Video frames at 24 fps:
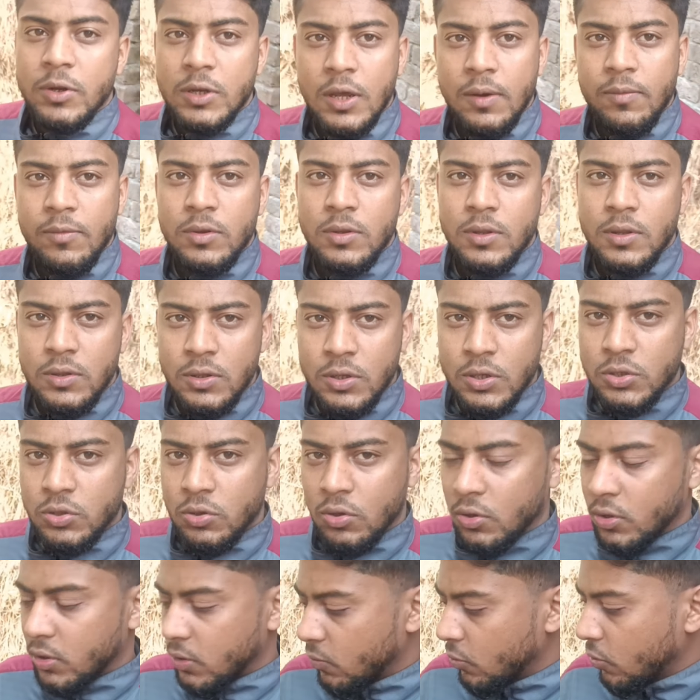ভিটামিন
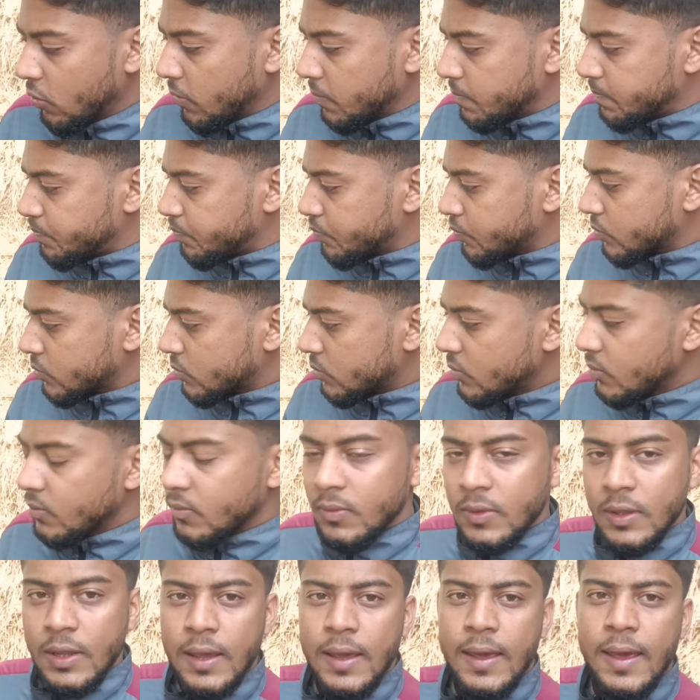ইঞ্জেকশন দিব
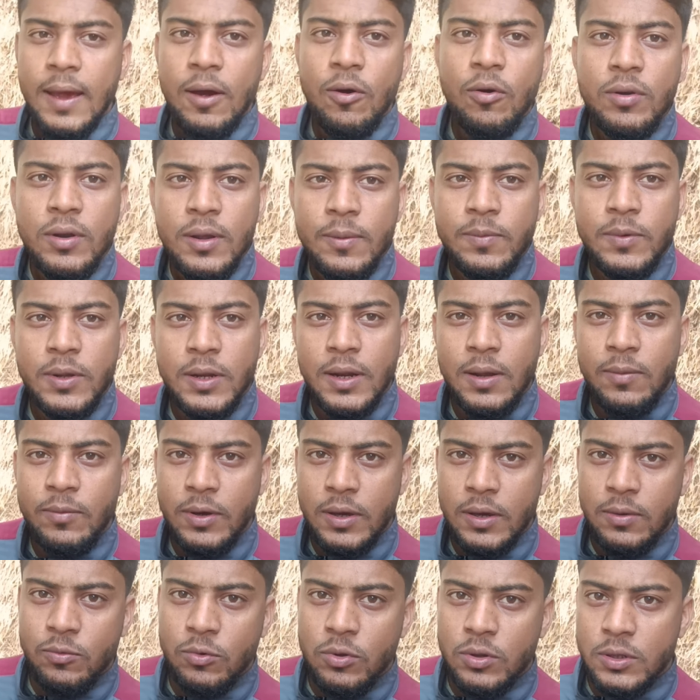এখন আপনারা
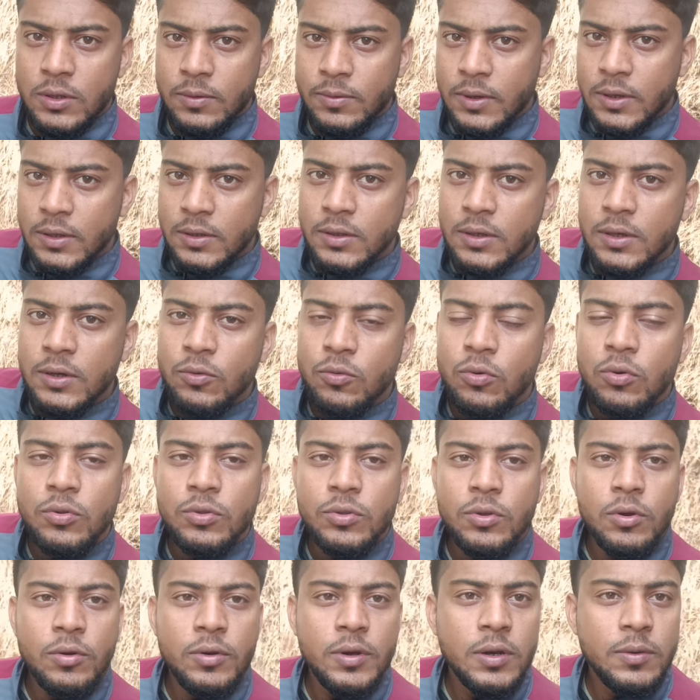আমাকে বলতে পারেন যে
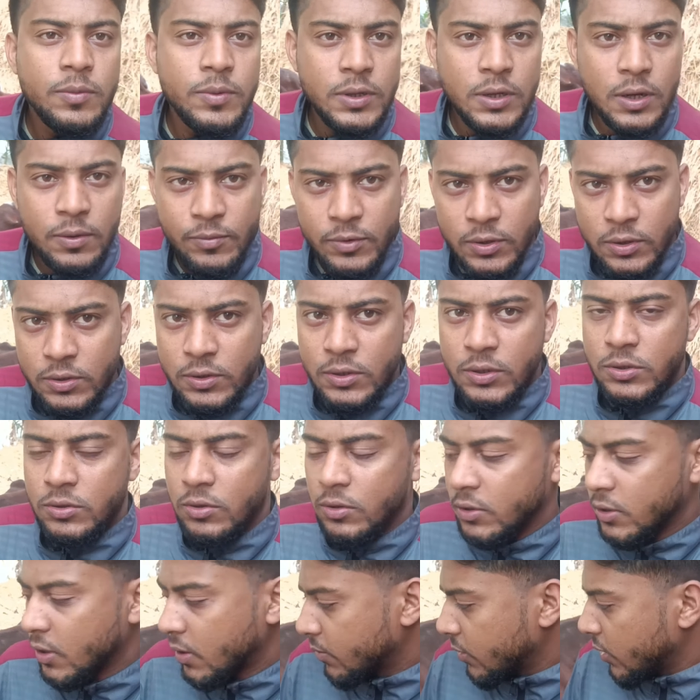কোন ধরনের ভিটামিন
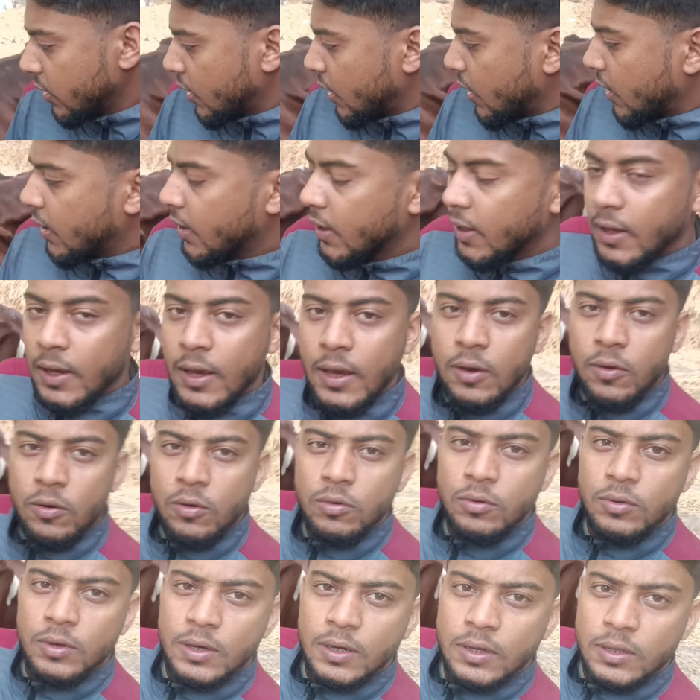ইঞ্জেকশনটা আমি এই
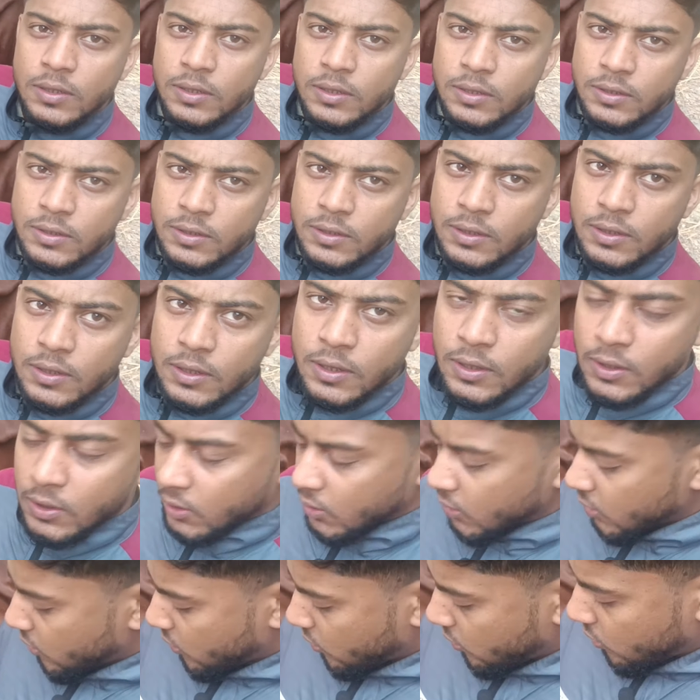গরুটাকে দিচ্ছি
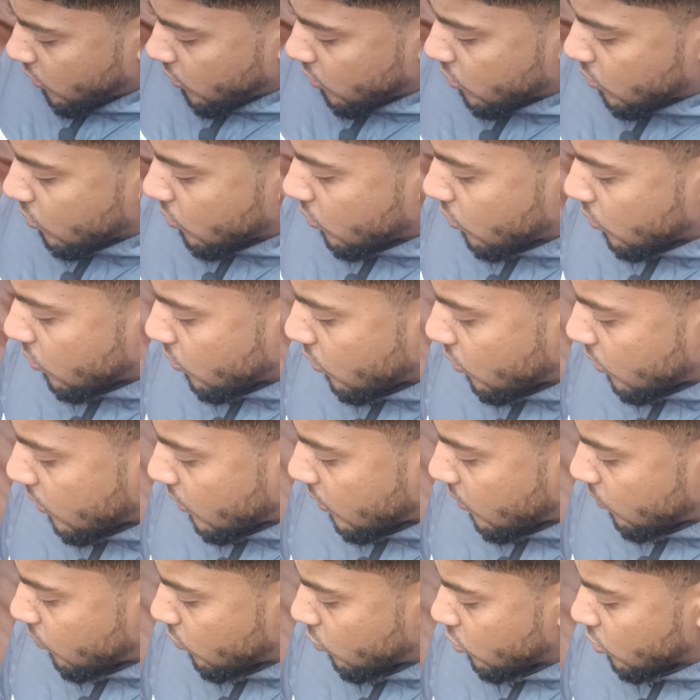তো
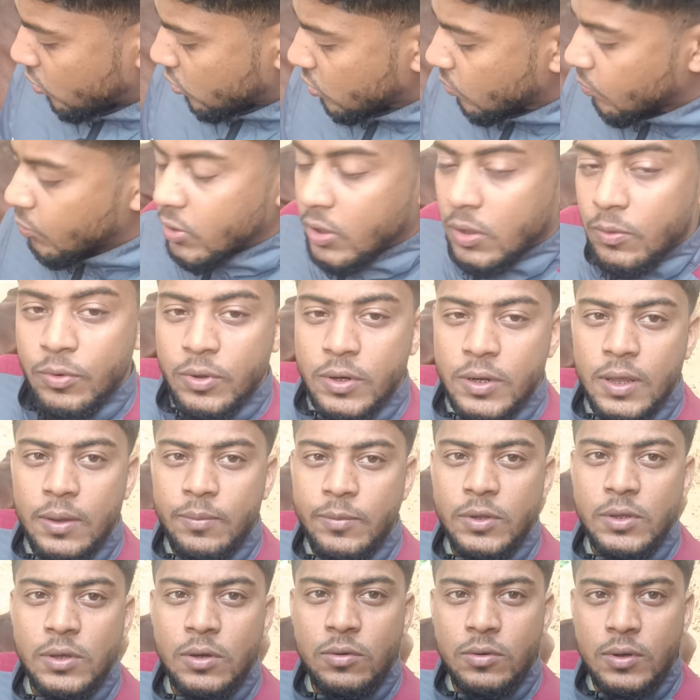মূলত বরাবরই
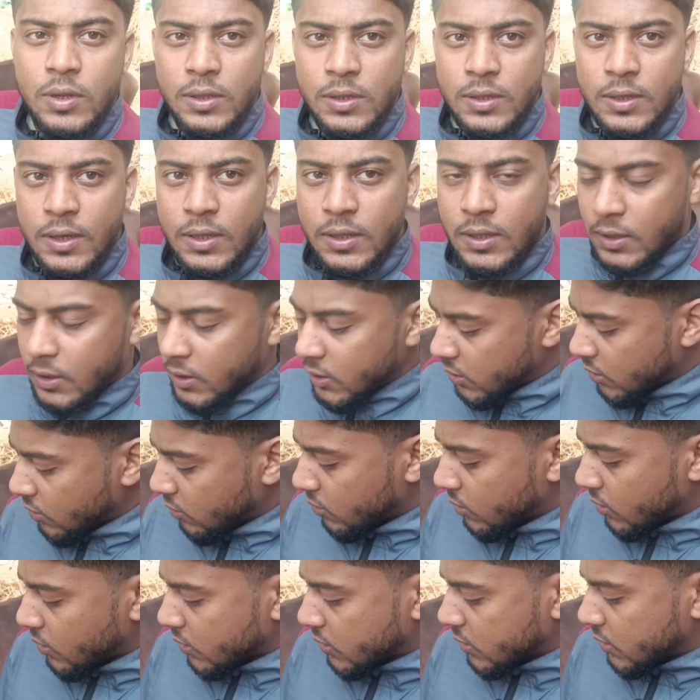আমি যেগুলো দিয়ে থাকি
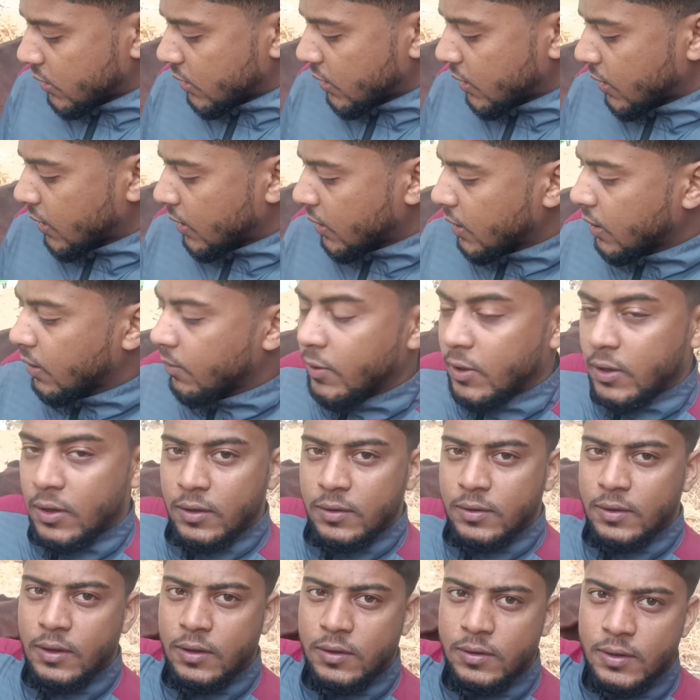সেগুলো হচ্ছে এখানে আমার
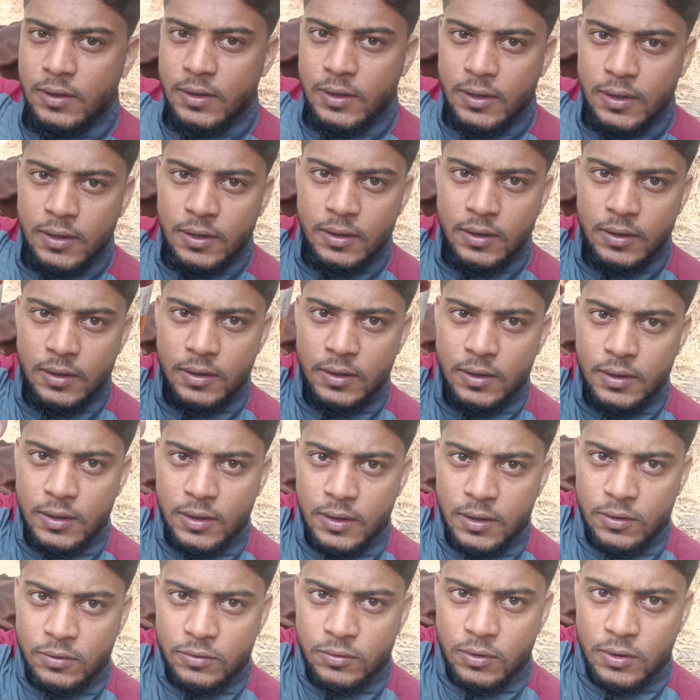কাছে আছে
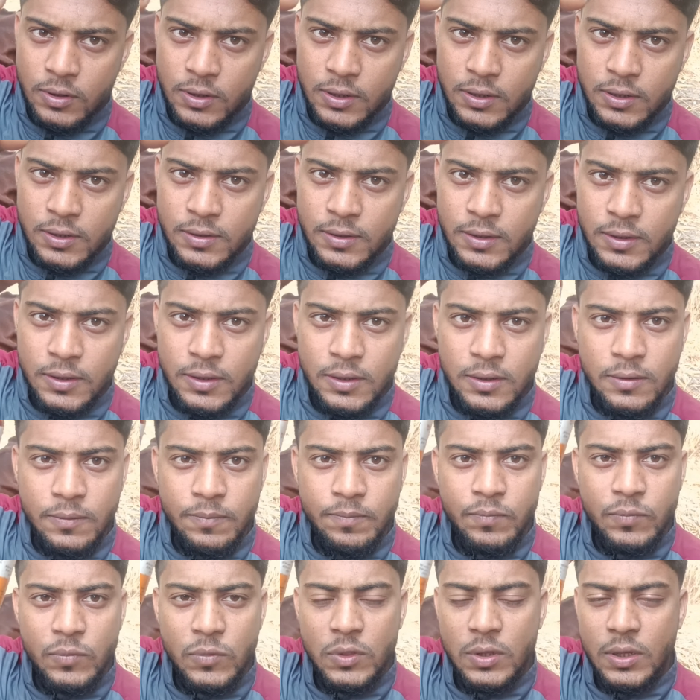রেনাসল এডি থ্রি
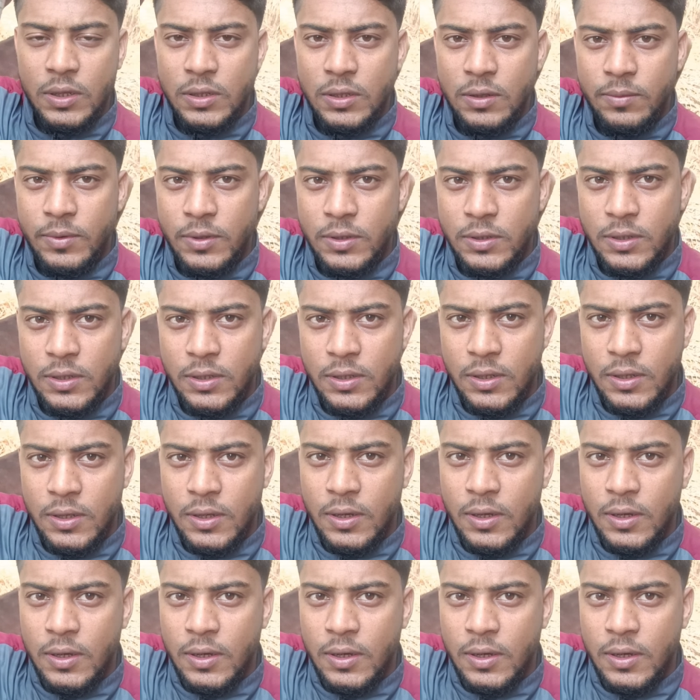দেখতে পাচ্ছেন